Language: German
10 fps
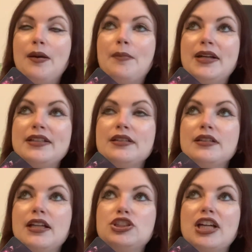Manche
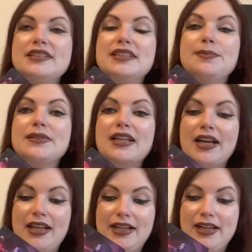entscheiden sich mit drei
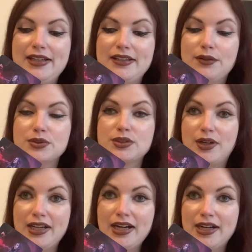der Kelchen auch zur
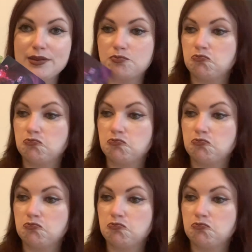Heirat.